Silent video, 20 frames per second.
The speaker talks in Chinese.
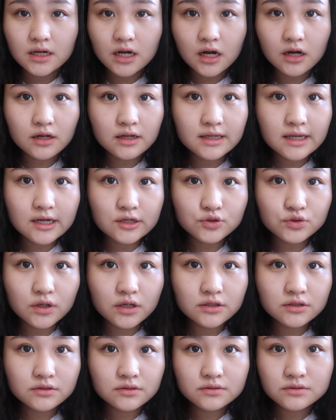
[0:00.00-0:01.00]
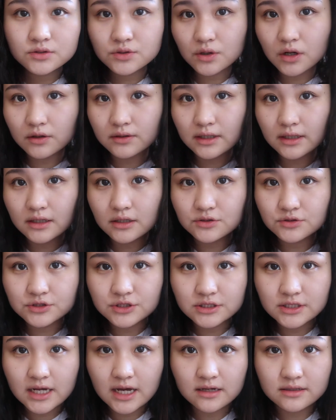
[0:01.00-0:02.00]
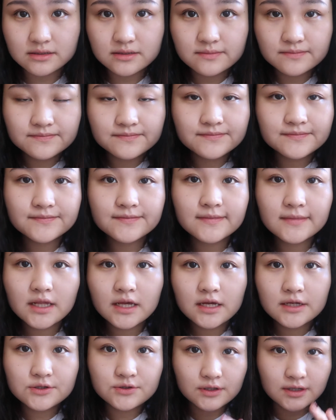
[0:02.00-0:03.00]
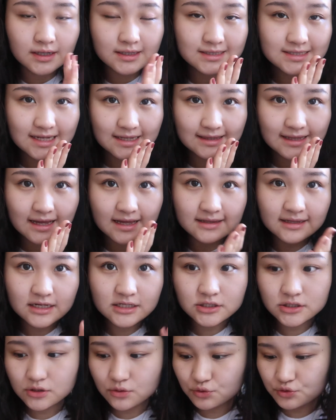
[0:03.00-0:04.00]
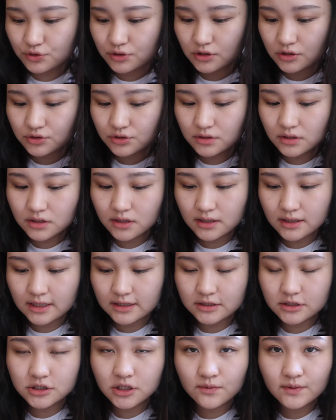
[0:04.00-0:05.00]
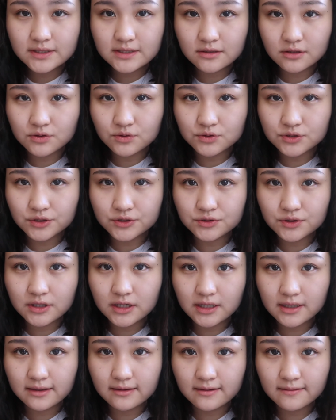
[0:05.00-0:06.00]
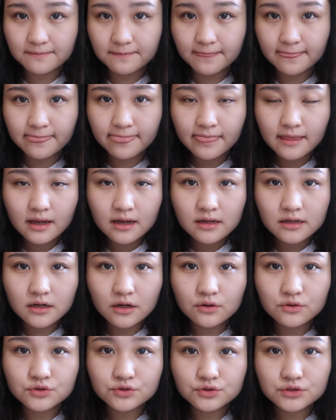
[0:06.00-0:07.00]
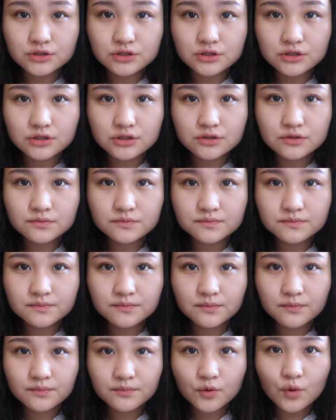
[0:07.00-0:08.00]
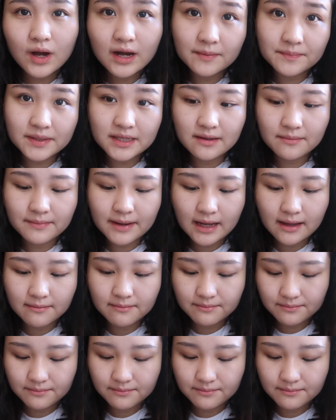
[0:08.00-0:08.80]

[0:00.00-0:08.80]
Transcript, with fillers: 好了，眼妆就搞定了，就是这样子。就很简单，但是我觉得让眼睛稍微显得有神就可以了。然后就是画个鼻影吧，